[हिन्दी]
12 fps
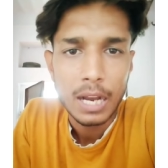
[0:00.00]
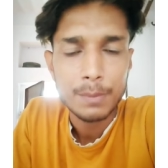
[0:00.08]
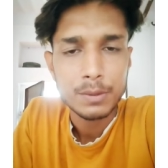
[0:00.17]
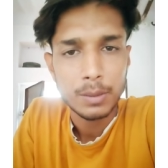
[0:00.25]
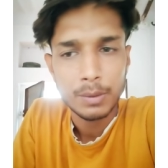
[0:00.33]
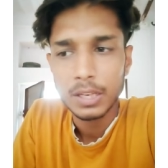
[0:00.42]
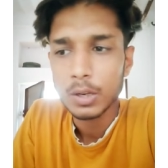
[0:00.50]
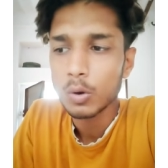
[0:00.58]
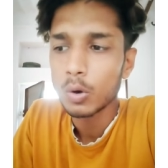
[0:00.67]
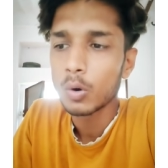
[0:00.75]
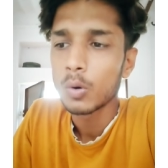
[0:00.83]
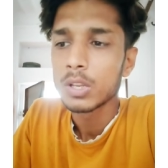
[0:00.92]
आप सभी
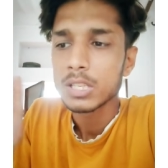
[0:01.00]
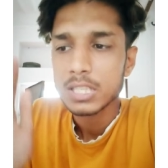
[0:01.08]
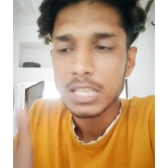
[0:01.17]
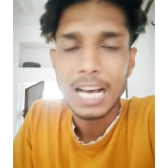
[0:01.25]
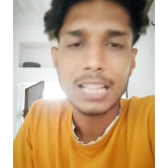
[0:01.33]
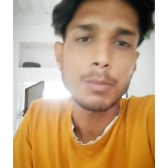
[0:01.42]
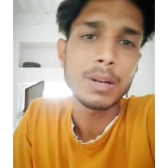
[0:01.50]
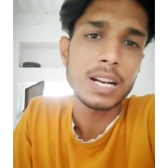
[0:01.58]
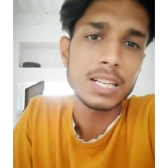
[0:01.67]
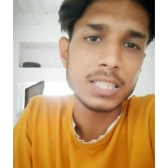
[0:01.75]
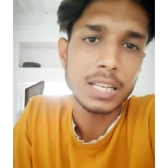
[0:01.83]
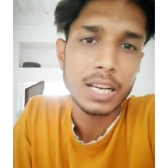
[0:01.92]
को साथ
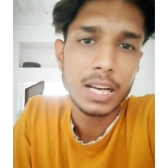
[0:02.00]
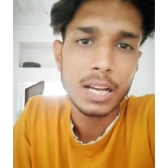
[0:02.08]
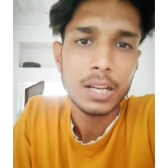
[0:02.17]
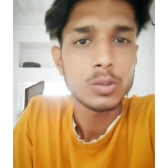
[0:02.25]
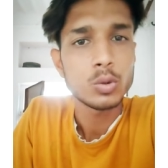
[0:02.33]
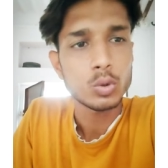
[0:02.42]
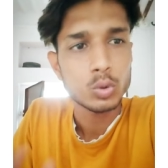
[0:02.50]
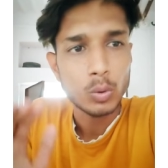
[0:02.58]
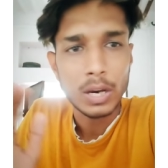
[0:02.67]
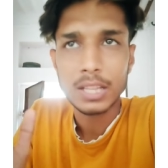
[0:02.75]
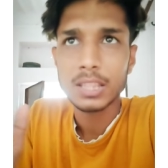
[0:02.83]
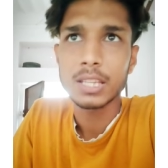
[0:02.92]
मिलकर चलेगा जो
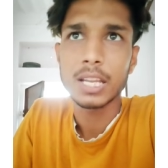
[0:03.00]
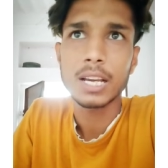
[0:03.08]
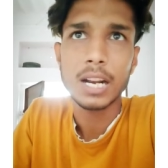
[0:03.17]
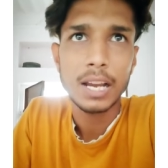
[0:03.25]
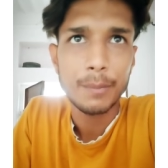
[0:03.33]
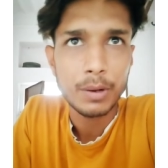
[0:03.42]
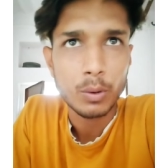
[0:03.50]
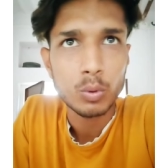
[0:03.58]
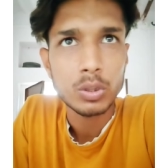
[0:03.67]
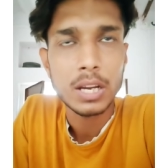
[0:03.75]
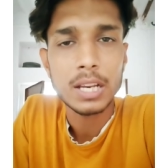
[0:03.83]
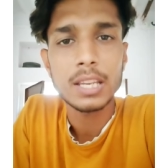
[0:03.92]
स्वार्थ देख रहा है अपना
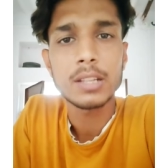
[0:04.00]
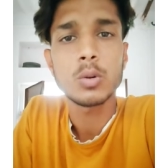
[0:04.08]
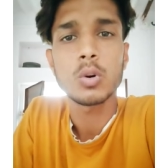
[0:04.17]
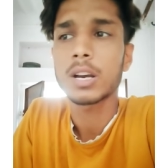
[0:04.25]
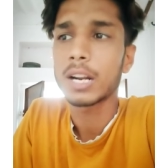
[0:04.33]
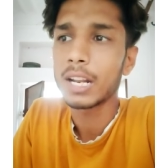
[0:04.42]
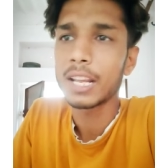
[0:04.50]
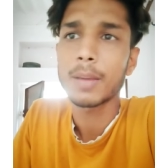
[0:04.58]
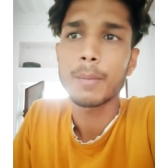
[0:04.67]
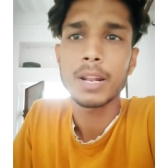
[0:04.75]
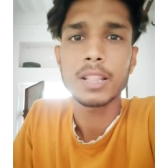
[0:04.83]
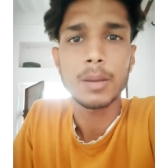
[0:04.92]
खुद का कि लोग कर
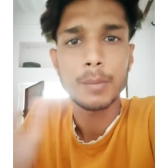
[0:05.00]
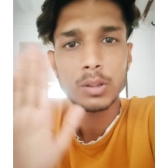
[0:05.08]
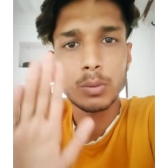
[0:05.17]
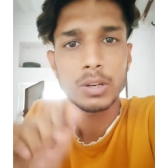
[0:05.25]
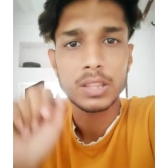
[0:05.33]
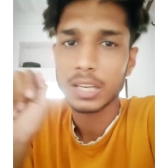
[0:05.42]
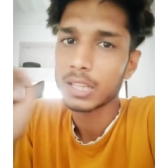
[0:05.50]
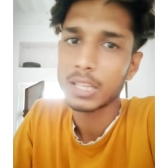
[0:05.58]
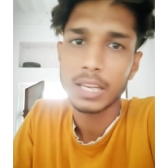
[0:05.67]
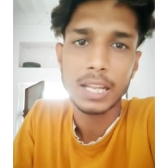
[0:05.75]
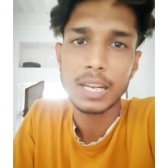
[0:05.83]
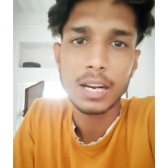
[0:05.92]
लेंगे मेहनत हमें तो भर्ती की
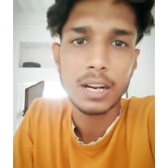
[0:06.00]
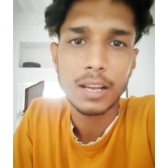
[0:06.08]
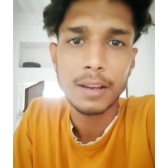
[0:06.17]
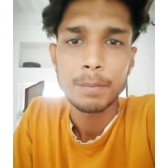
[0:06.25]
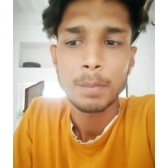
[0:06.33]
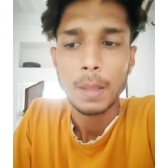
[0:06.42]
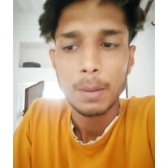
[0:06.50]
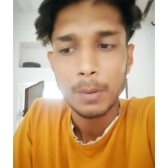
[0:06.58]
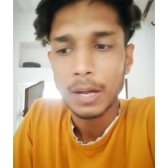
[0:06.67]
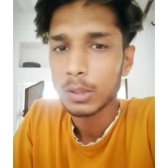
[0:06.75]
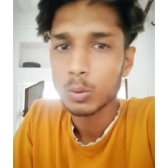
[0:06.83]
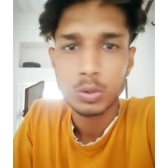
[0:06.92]
तैयारी करना है
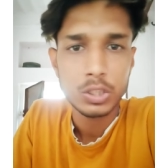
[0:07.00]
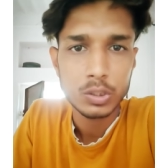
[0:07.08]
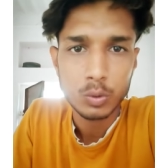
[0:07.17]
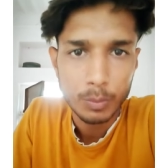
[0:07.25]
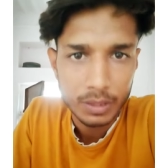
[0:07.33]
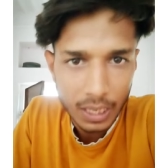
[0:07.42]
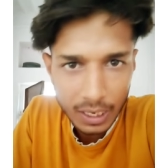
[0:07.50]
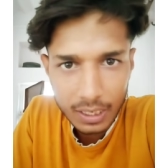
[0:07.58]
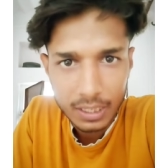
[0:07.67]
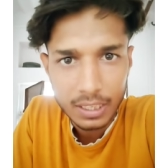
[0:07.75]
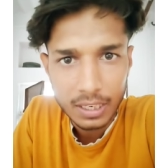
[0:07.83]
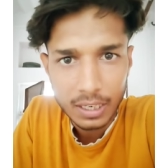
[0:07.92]
फालतू चीज़ों में ध्यान
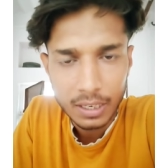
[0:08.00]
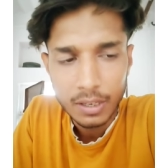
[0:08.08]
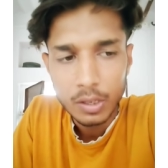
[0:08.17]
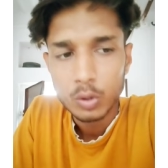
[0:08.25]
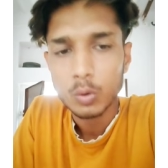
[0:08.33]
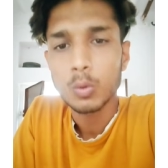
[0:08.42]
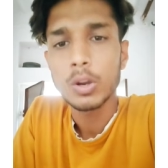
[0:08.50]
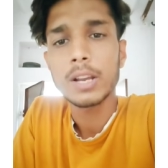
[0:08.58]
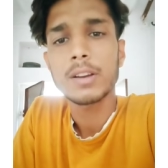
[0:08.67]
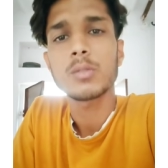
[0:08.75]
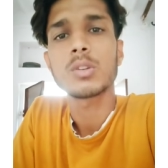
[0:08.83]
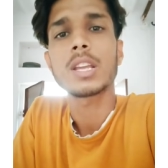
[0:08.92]
नहीं देना है तो वो
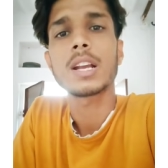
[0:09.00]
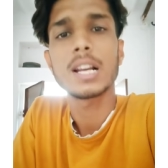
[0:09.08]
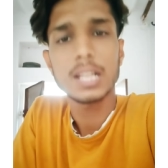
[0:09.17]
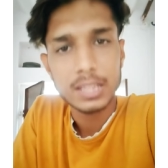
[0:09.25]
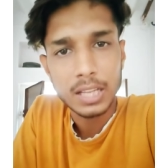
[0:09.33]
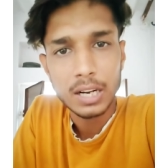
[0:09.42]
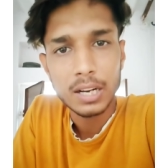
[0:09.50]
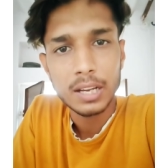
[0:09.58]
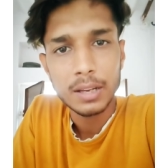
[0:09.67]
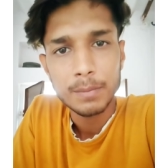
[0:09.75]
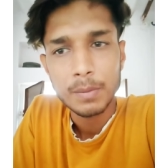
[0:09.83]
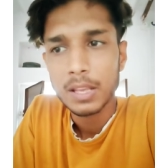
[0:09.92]
एक उनकी गलत धारणा
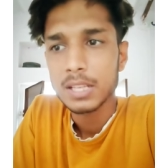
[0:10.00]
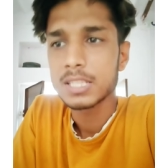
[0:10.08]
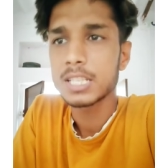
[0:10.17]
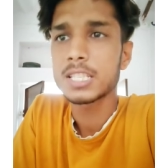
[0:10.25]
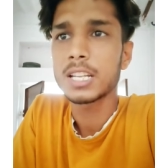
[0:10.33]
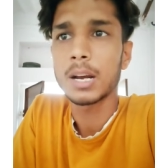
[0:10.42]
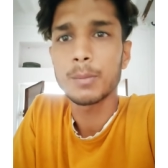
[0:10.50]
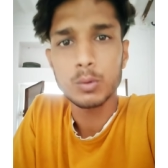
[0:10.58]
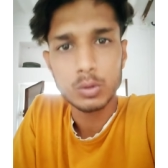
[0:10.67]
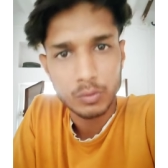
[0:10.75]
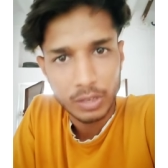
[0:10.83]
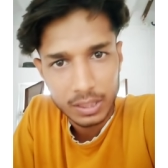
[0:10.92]
है जिस दिन हम
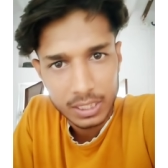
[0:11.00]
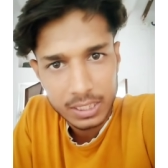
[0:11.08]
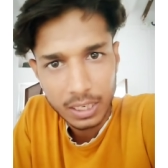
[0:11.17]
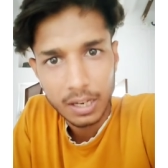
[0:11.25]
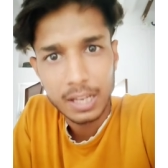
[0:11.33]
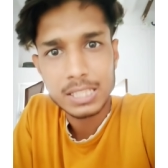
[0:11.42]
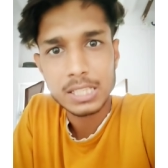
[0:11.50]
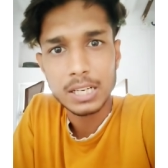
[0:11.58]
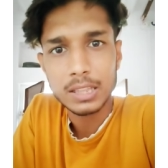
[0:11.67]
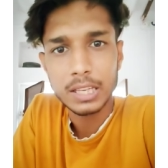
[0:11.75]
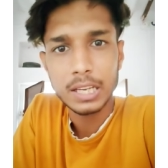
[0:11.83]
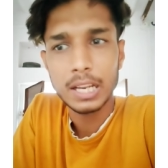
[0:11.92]
कुछ व्यक्ति संघर्ष
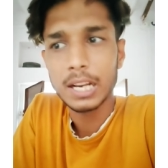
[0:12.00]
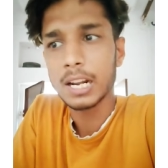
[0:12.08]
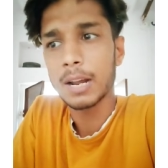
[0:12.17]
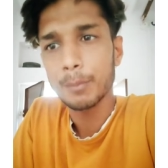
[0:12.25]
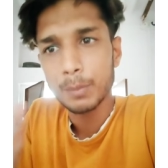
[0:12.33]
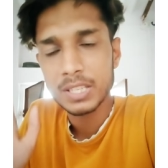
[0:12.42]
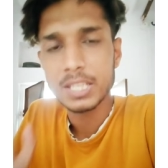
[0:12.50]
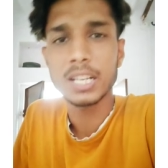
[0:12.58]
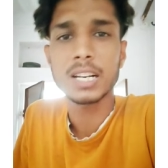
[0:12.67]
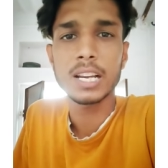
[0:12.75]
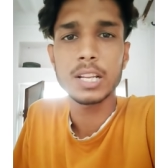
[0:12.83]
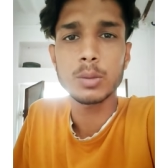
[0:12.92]
करते हैं अगर हम पीछे
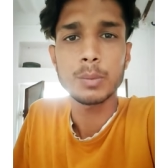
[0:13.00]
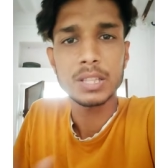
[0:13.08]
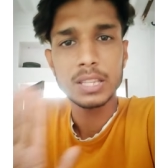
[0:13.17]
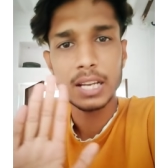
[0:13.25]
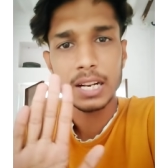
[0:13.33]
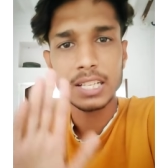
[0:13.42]
हट गए तो भर्ती